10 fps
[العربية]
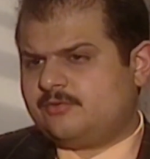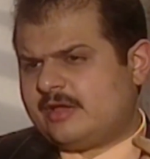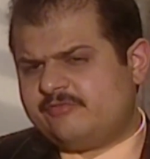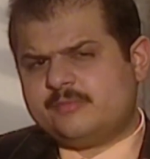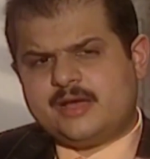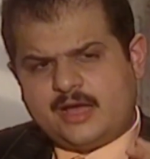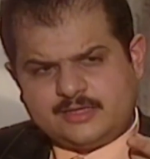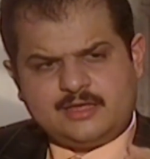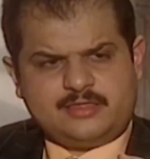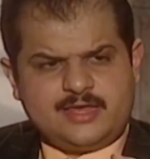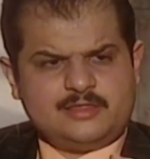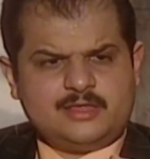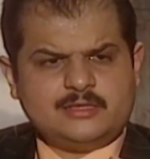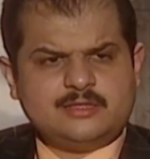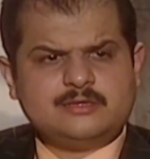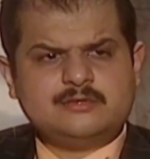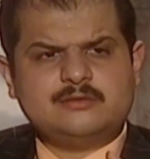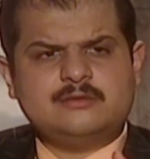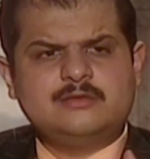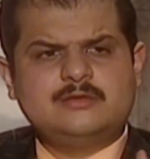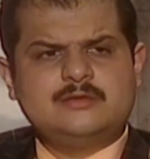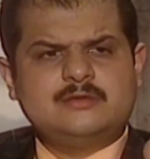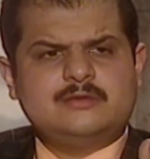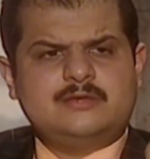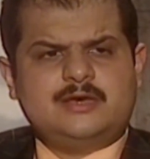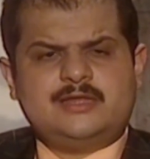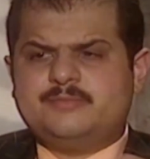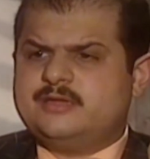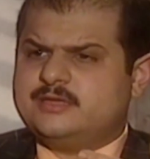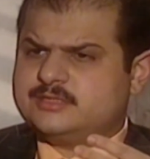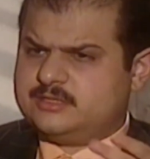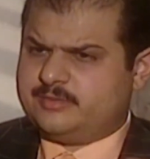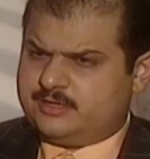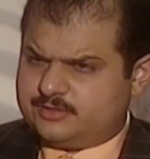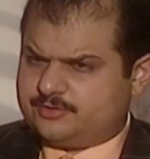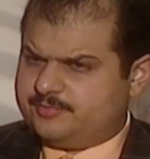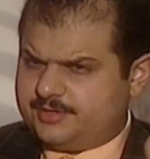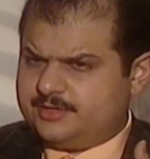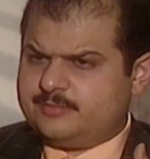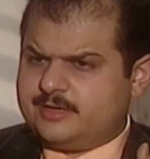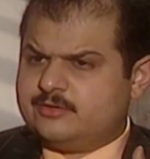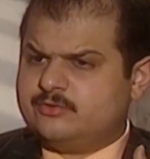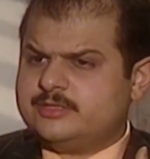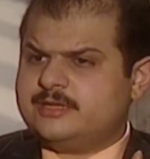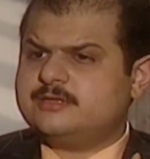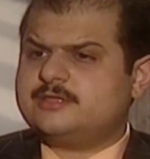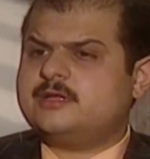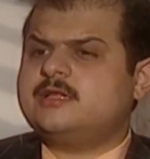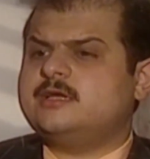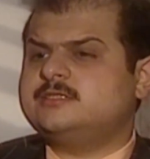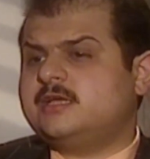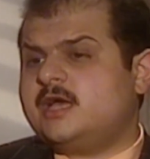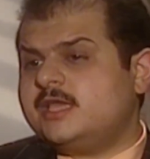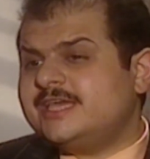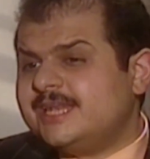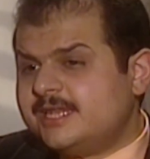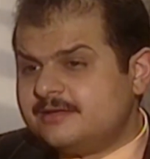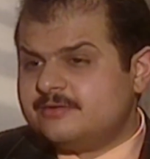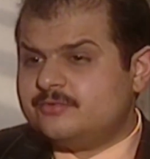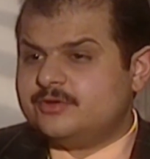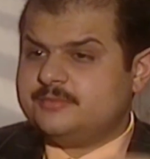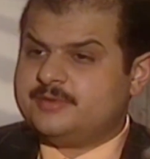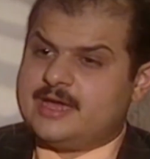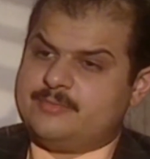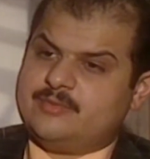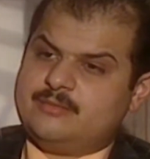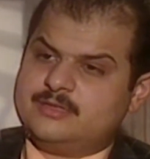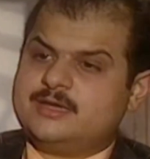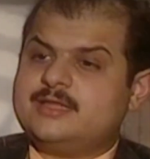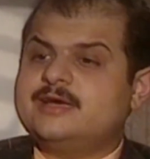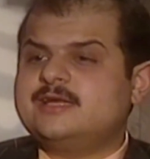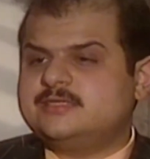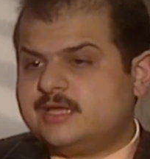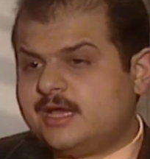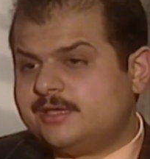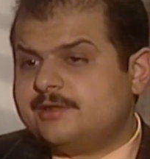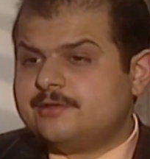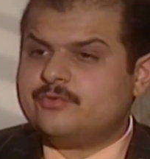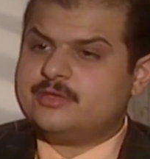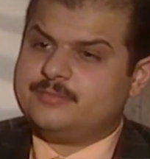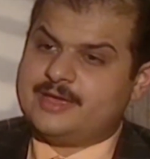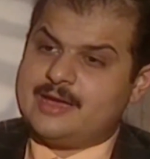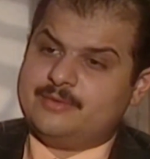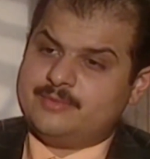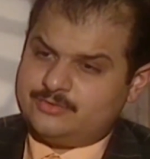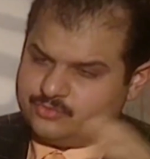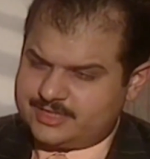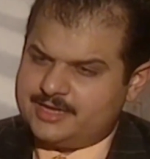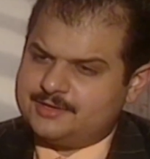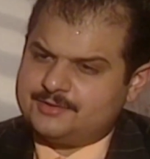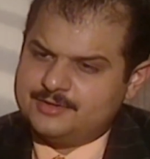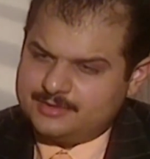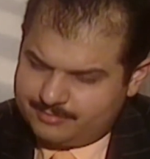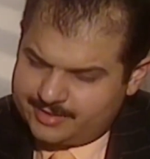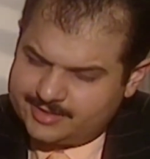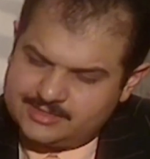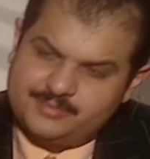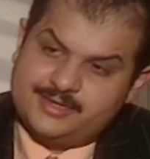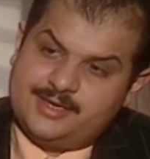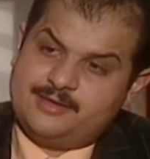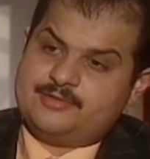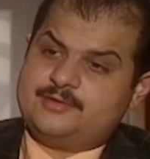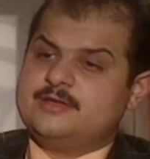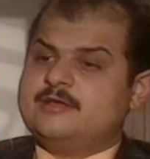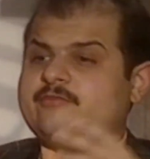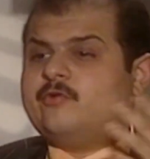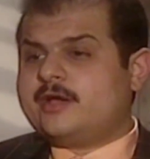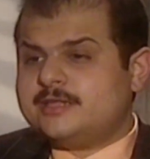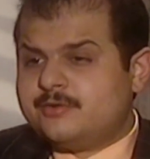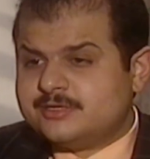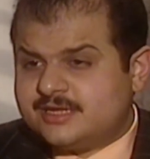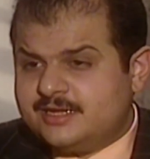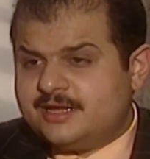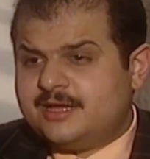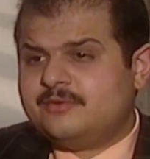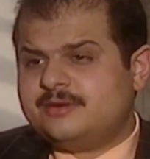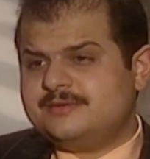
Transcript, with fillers: وكان في خطأ ثالث أيضا آه، هلا باللي يصيب العطر بالريبه يقول العطر انا زايل ويبقى بي محمد قال انا زاير ويبقى بي مع انه زاير معنى جميل ايضا هو كان ناوي يصلحها هذه اغنيه